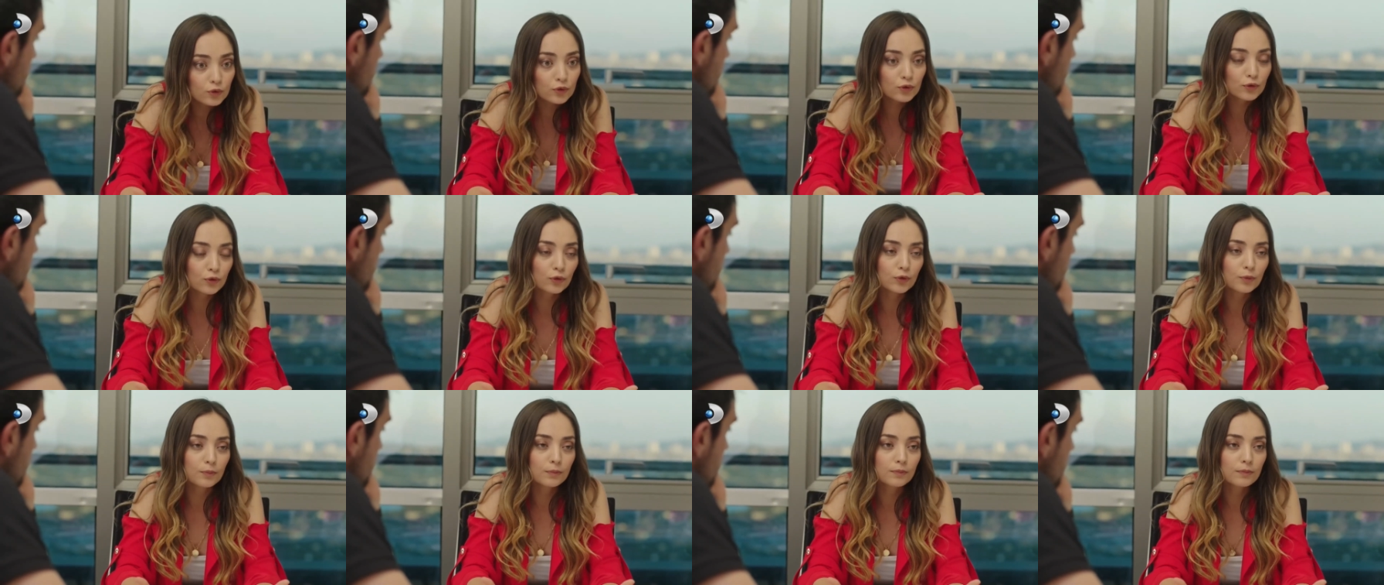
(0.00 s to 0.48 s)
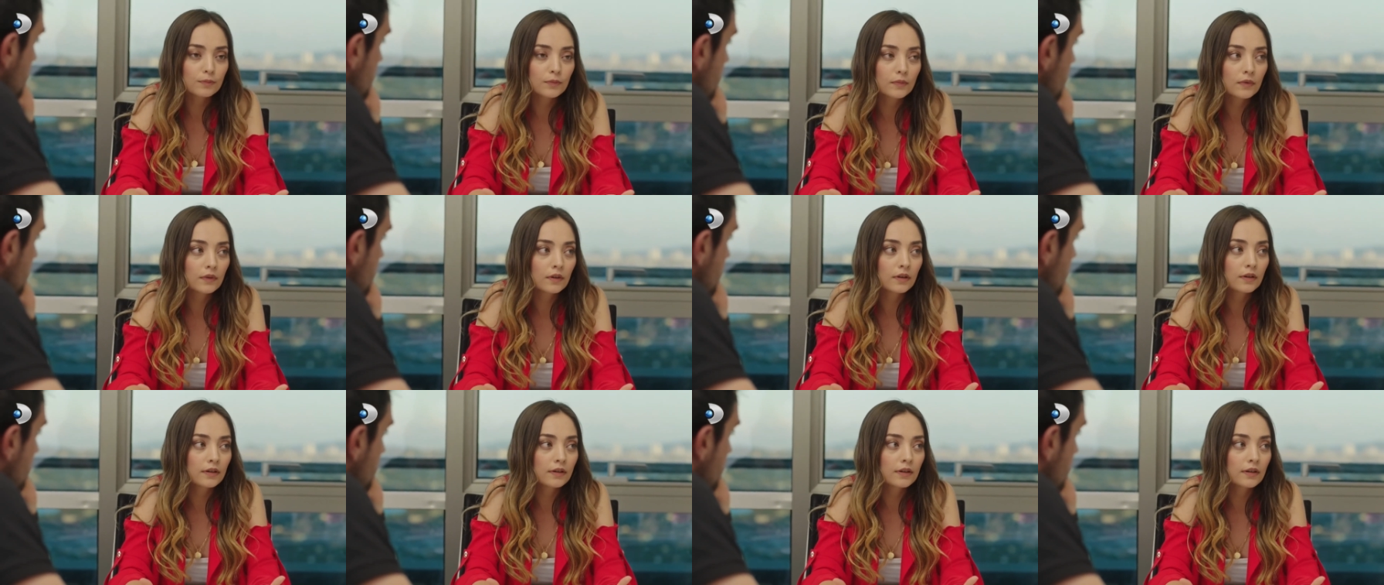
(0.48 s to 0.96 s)
düşün.
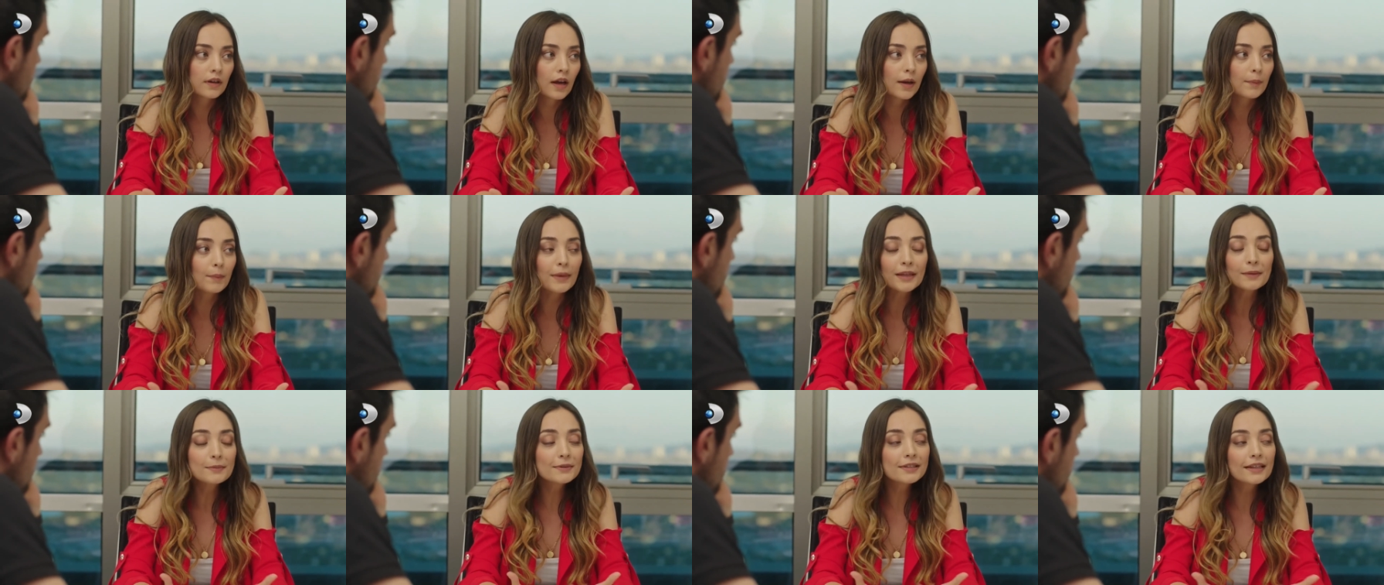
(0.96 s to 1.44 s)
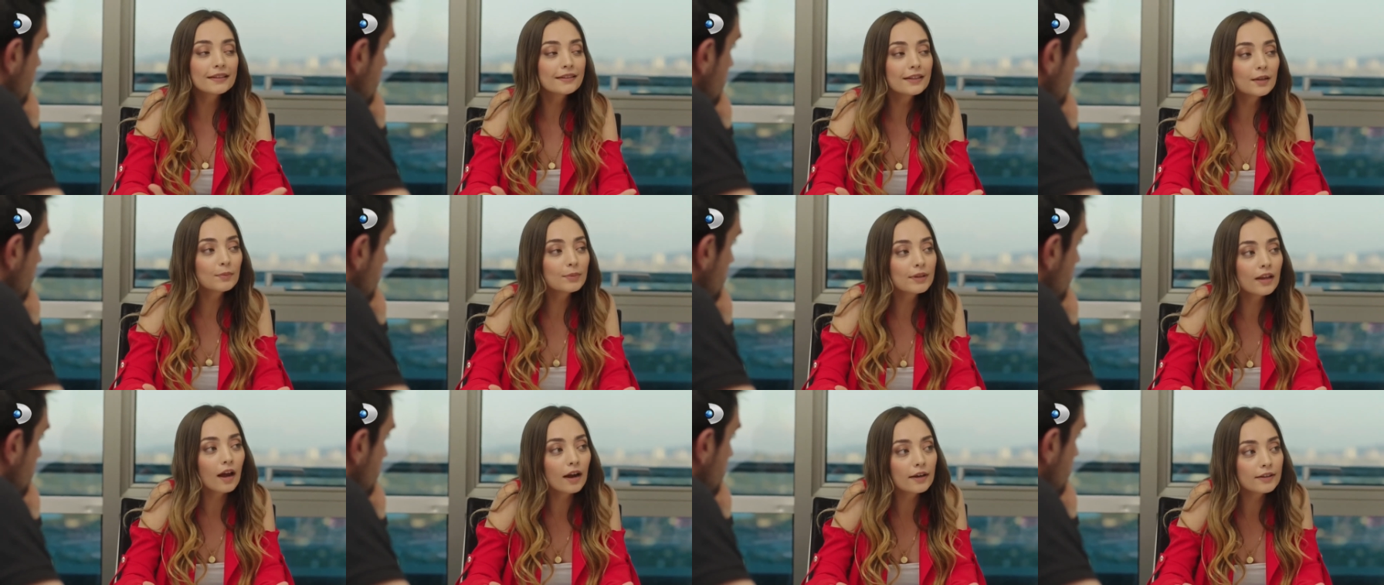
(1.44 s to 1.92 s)
Yani benim
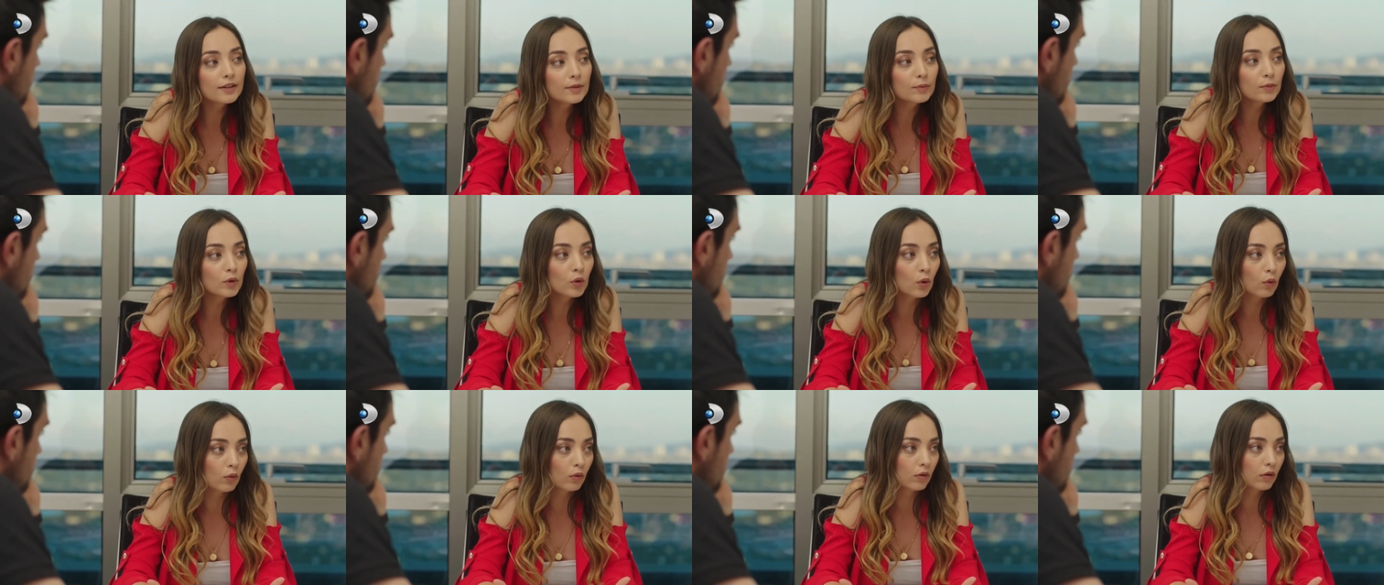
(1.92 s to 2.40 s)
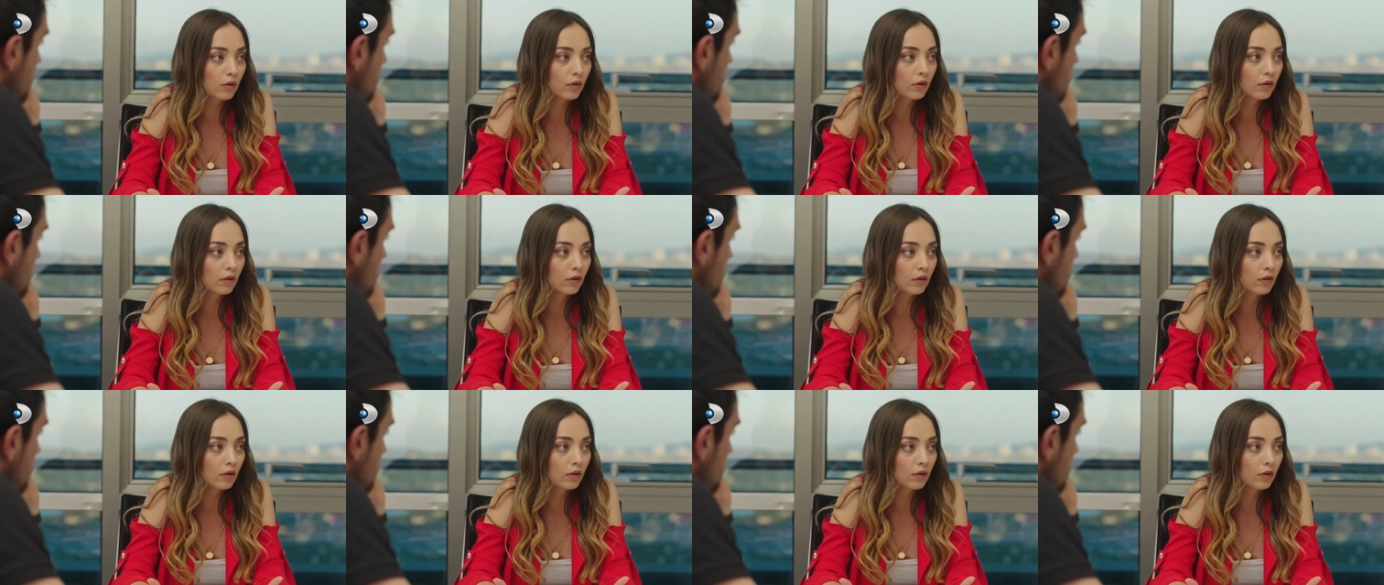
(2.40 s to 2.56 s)
seninle bir derdim yok.